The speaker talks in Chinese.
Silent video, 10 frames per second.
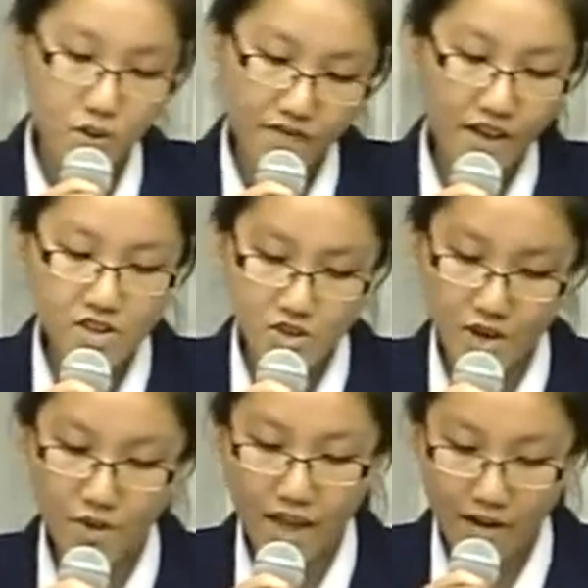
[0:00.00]
对方
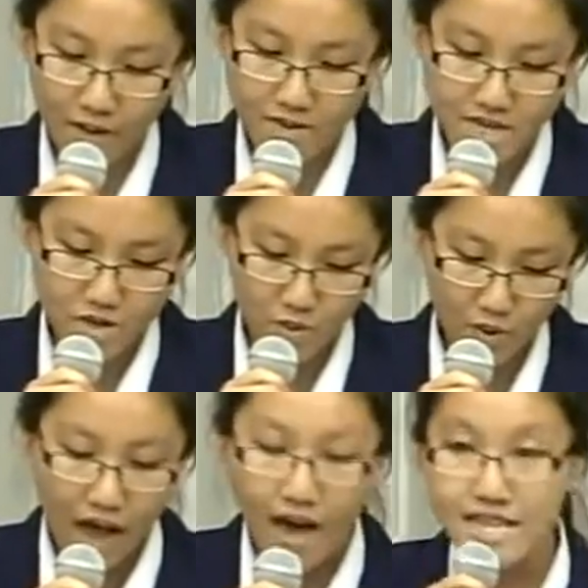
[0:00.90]
绝对要搞清
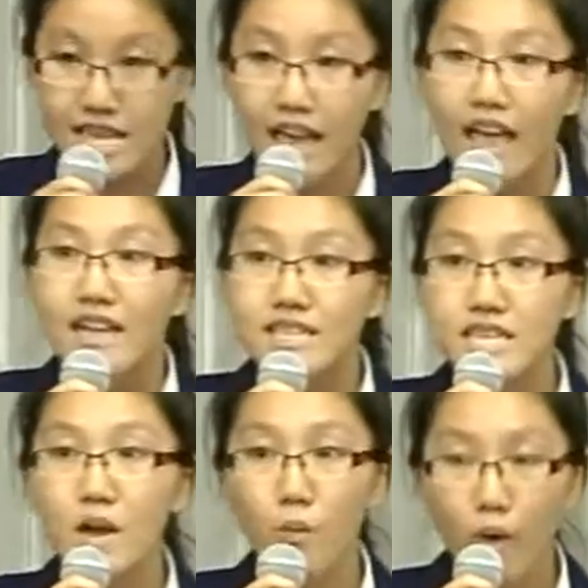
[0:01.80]
楚。而今天这
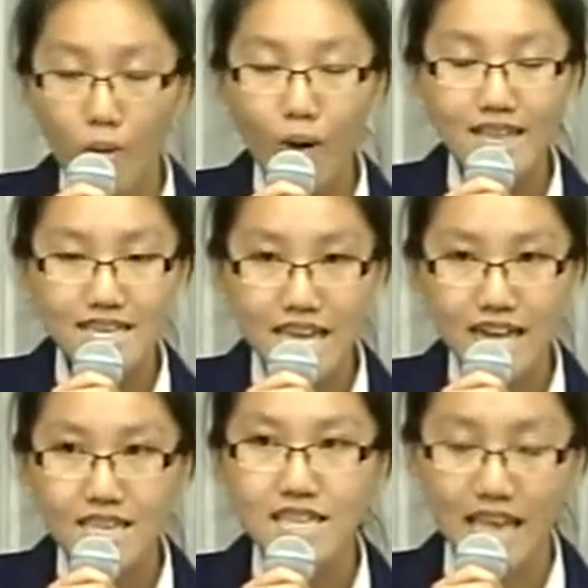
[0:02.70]
些文化的
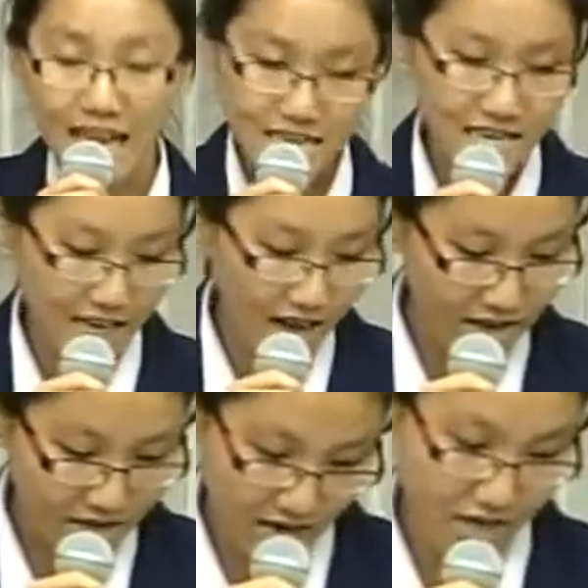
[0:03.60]
象征，才是一
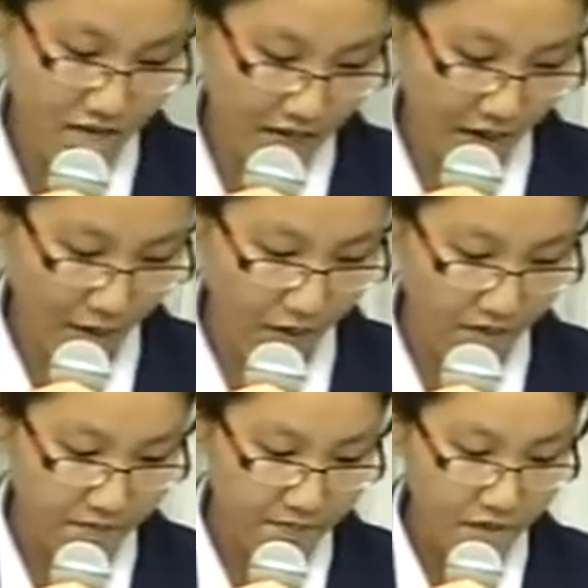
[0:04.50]
个城市的灵
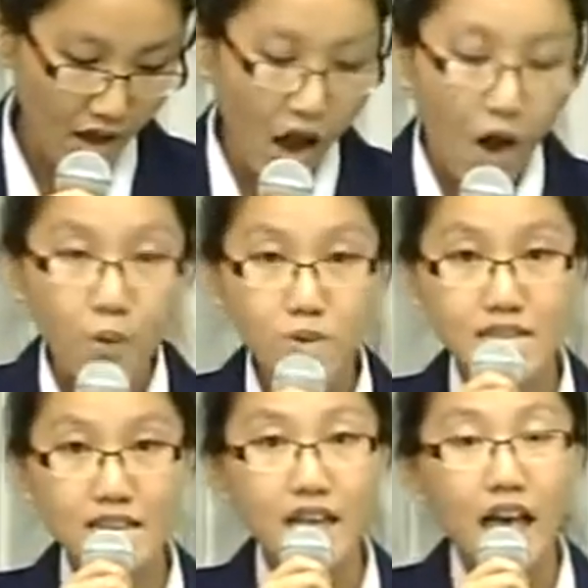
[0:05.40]
魂。如
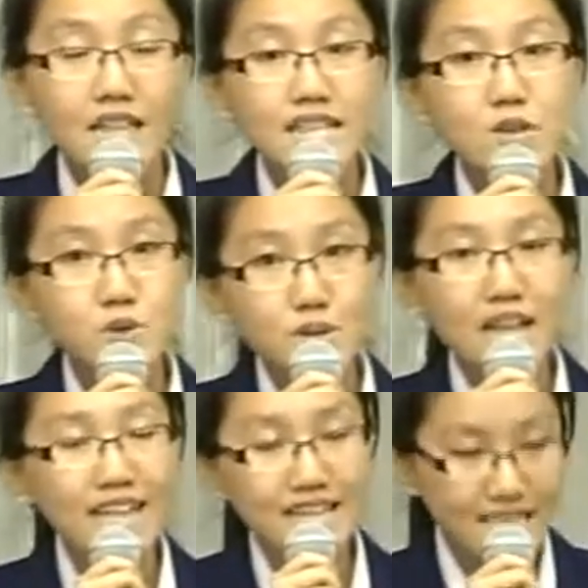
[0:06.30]
今，在巨
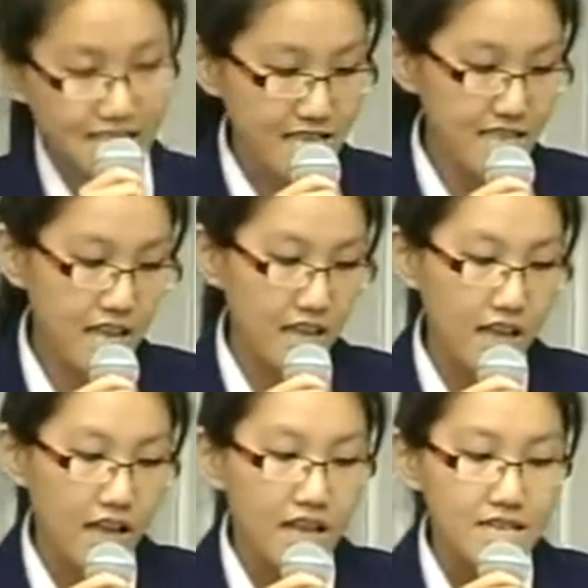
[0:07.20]
大的经济。
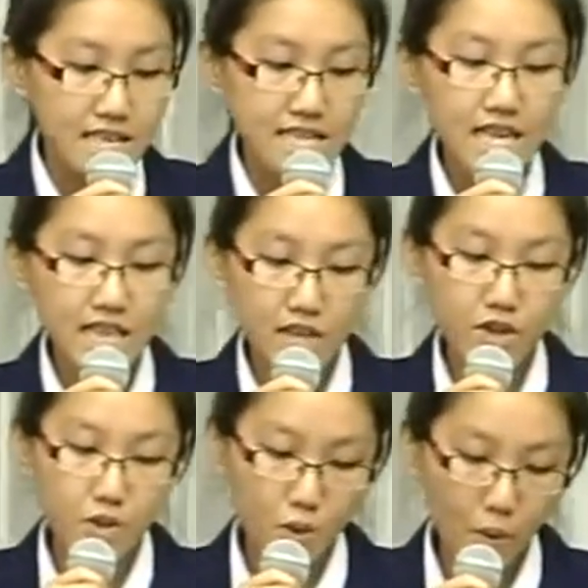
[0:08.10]
经济利
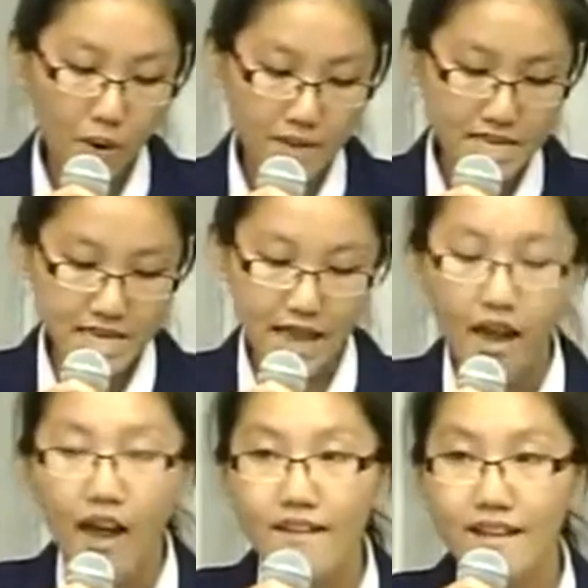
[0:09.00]
益诱惑面
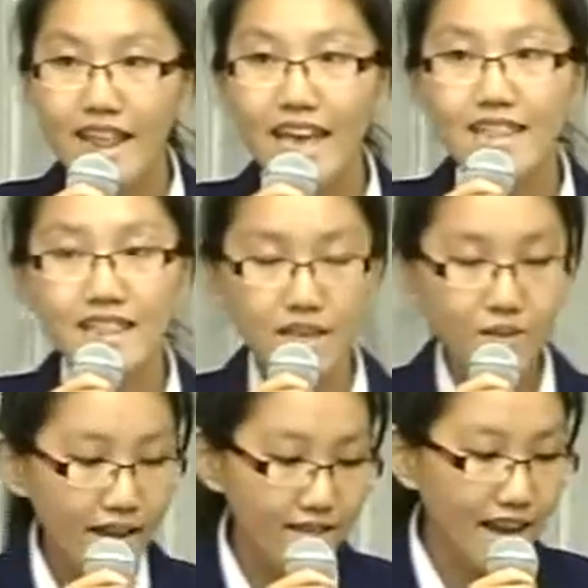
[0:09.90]
前，人类宁
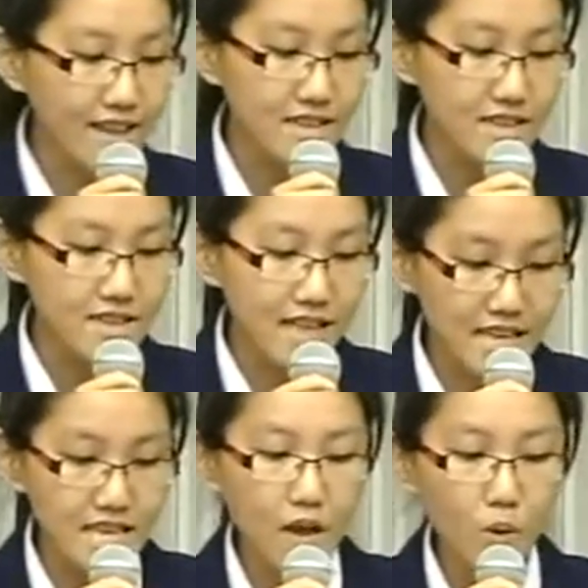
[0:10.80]
愿让那
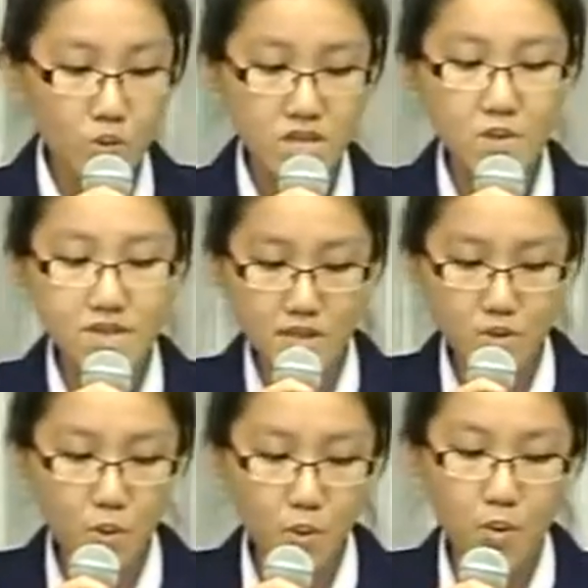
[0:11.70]
些古旧建
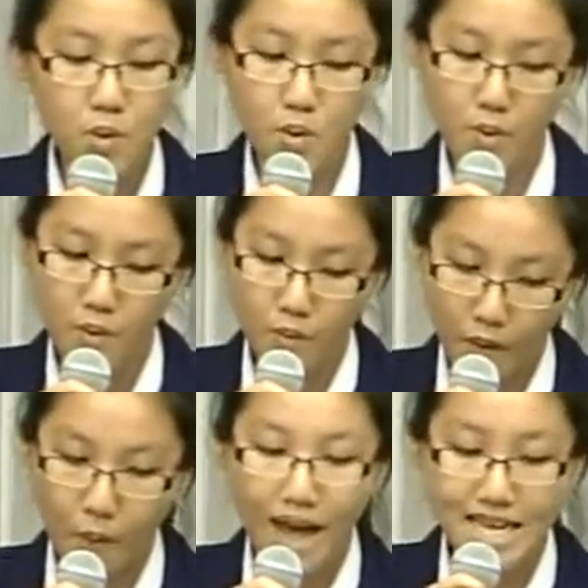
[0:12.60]
筑物与
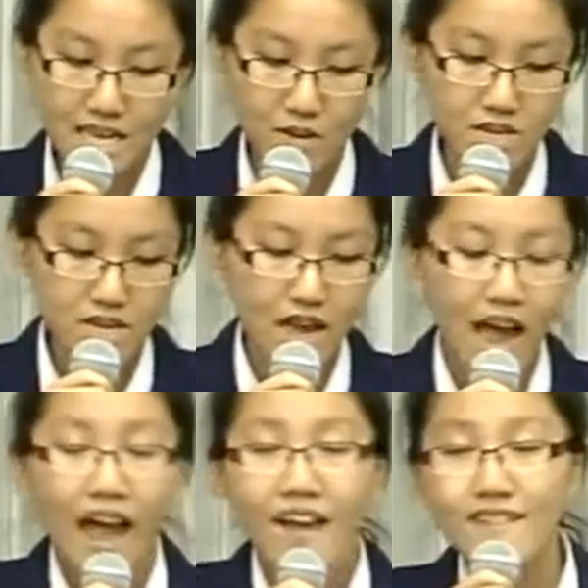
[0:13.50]
文化消失。
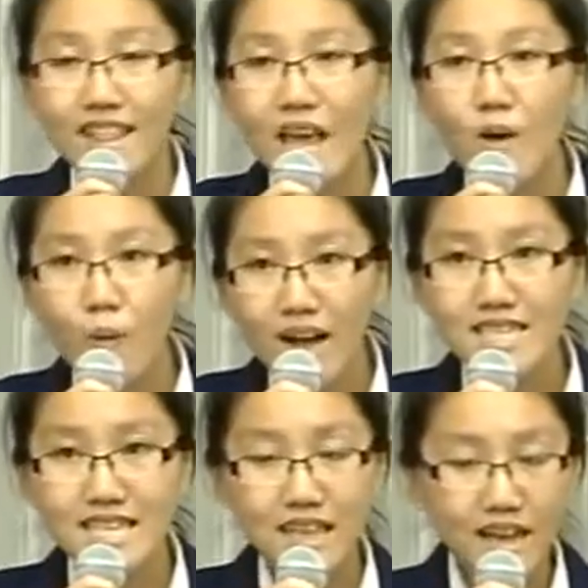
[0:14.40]
人类忘
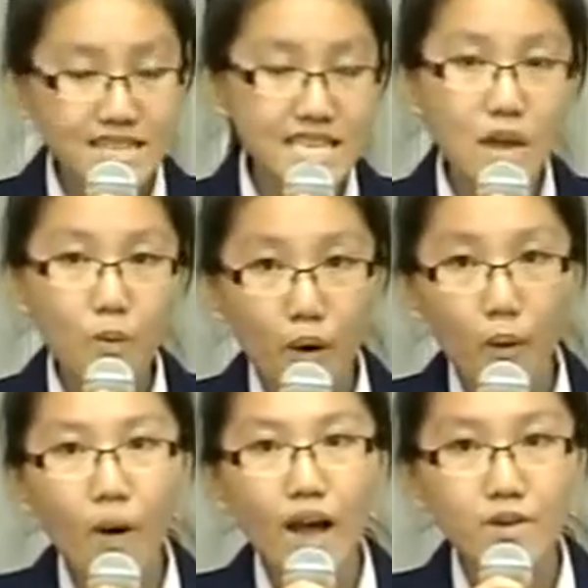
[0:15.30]
记了这些
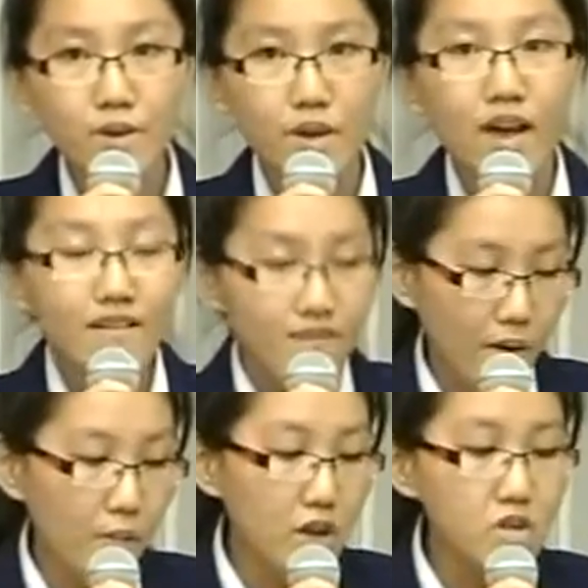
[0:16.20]
文化与
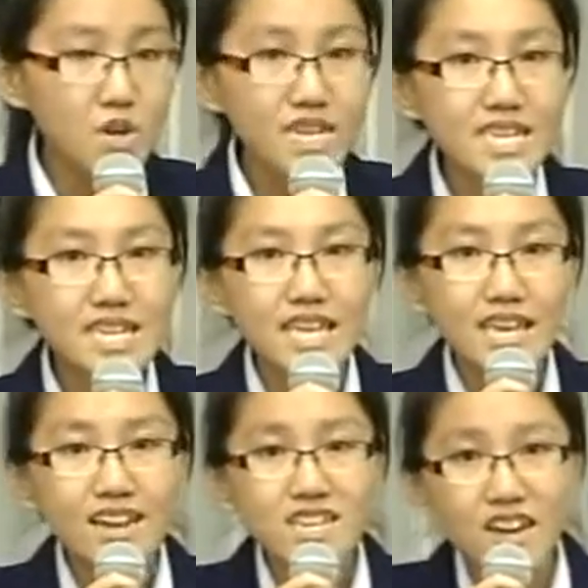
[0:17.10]
人文，却是
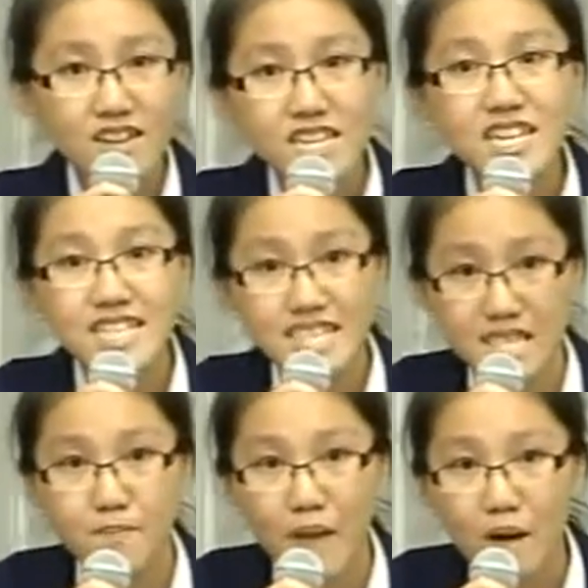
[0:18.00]
一个城市的
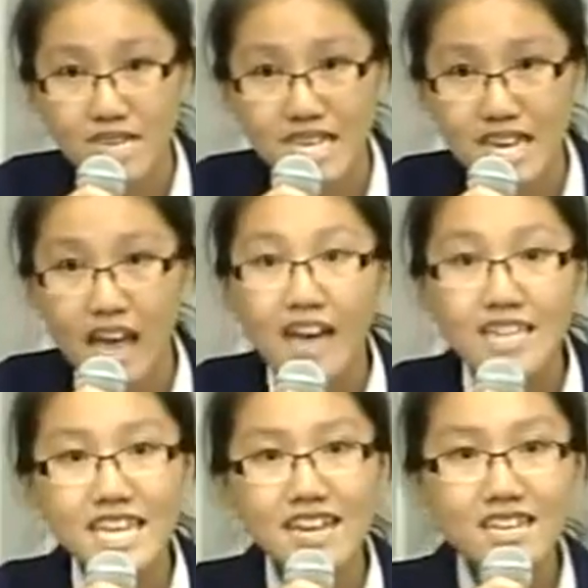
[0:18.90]
指标性，
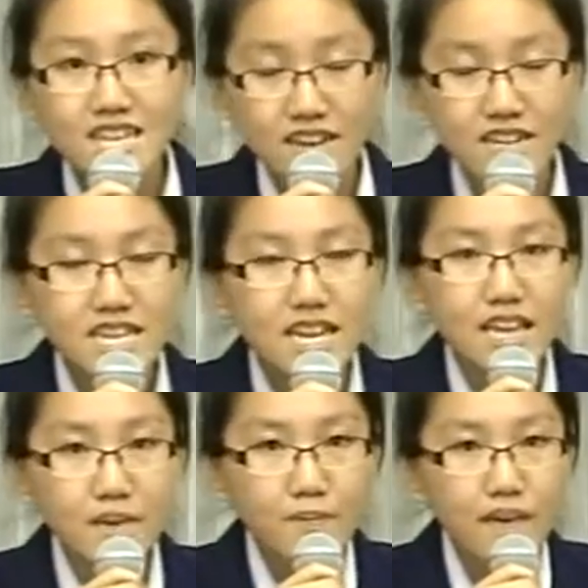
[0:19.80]
是一个城市
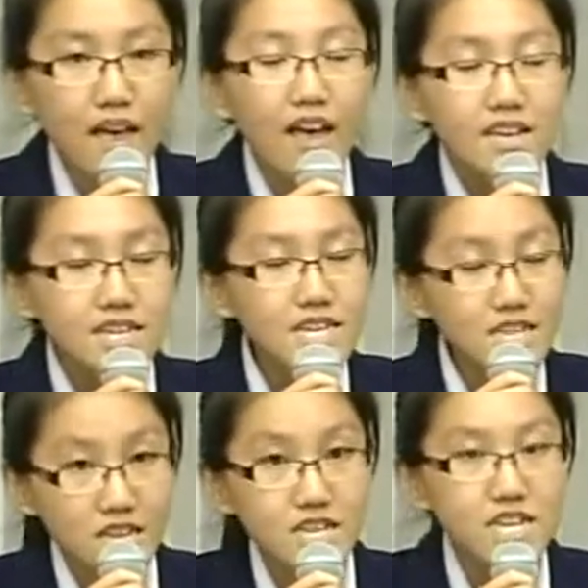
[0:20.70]
的一片，是
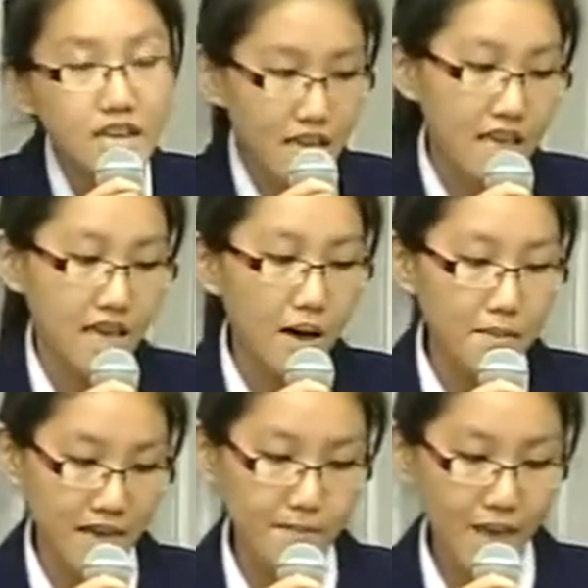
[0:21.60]
城市的一个
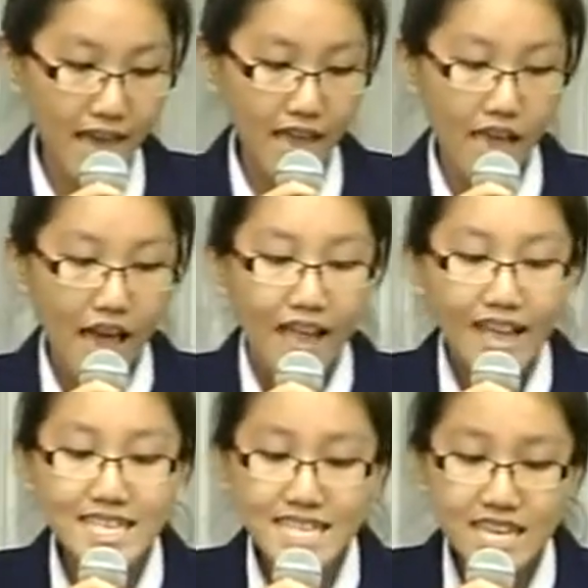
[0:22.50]
名片。
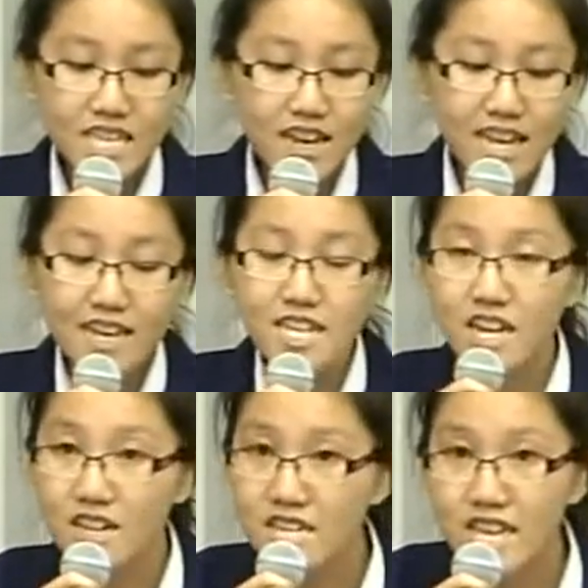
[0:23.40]
它见证了一个
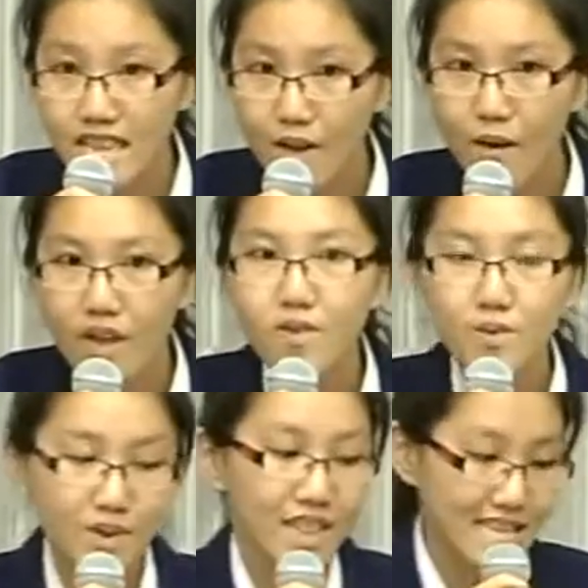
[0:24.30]
城市的灵魂
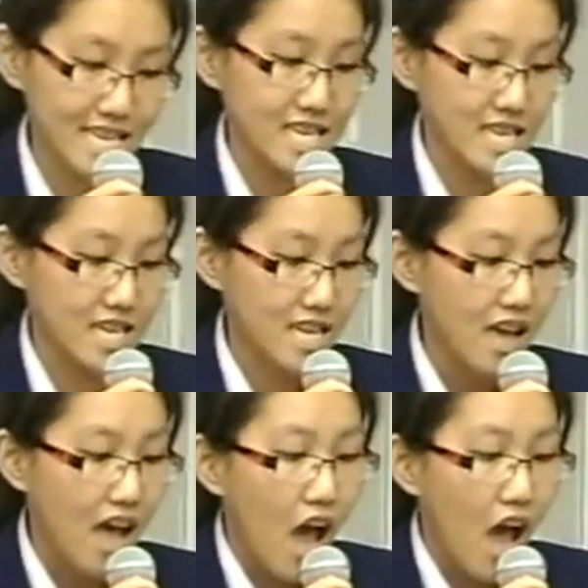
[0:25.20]
与历史。